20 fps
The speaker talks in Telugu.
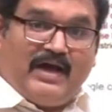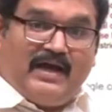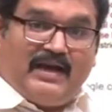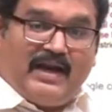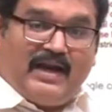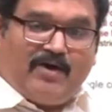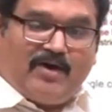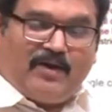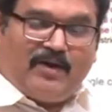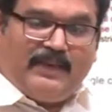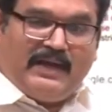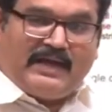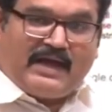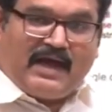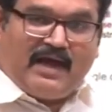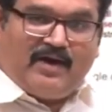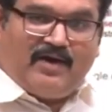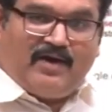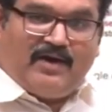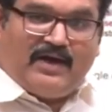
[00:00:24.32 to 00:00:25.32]
వైర్లు ఎవరు
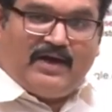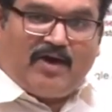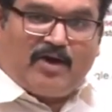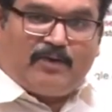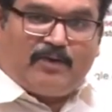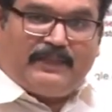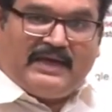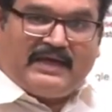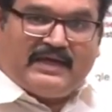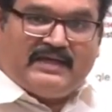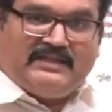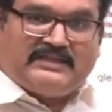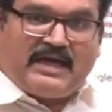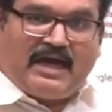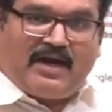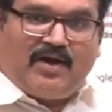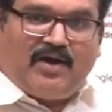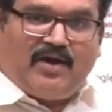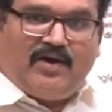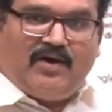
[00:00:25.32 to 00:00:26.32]
పీకారు ఎవరు
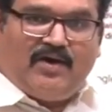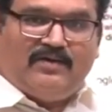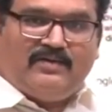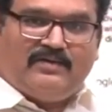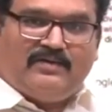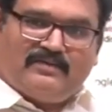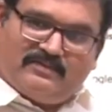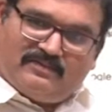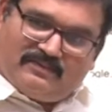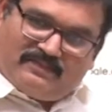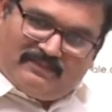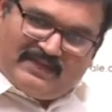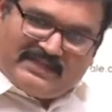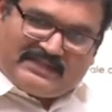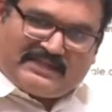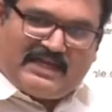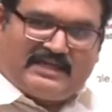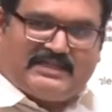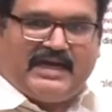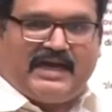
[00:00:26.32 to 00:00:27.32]
పీకించారు
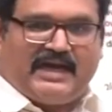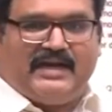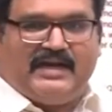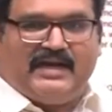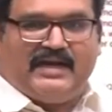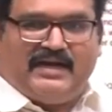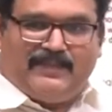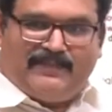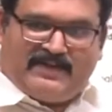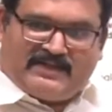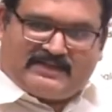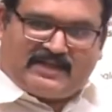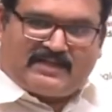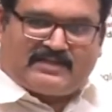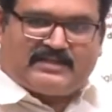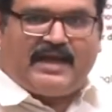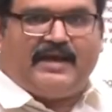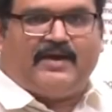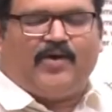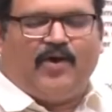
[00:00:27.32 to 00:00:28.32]
మిస్టర్ జగన్ రెడ్డి
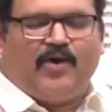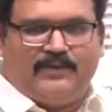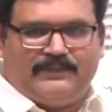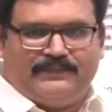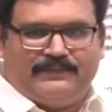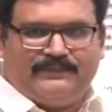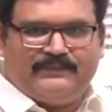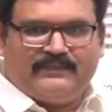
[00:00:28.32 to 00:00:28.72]
మిస్టర్ సైకో